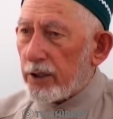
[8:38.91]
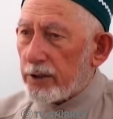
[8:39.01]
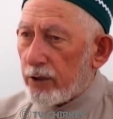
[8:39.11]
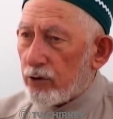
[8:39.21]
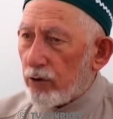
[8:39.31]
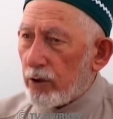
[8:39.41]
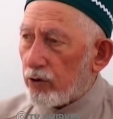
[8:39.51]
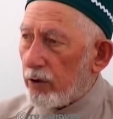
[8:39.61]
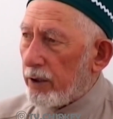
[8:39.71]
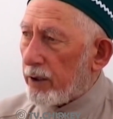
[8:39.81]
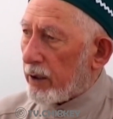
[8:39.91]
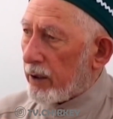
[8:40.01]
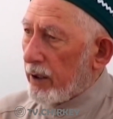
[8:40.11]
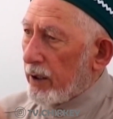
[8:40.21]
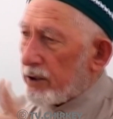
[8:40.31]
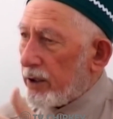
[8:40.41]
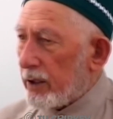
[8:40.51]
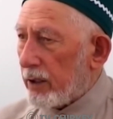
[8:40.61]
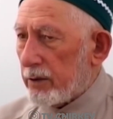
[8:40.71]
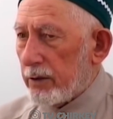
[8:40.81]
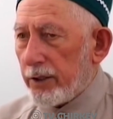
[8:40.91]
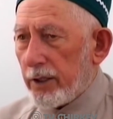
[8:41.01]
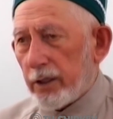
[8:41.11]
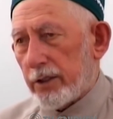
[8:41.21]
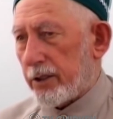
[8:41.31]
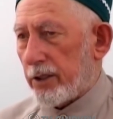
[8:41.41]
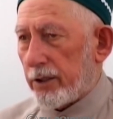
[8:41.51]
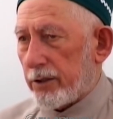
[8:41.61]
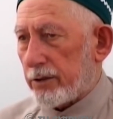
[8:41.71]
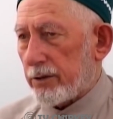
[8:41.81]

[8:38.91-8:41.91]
кто в последний момент жизни оказался в вере?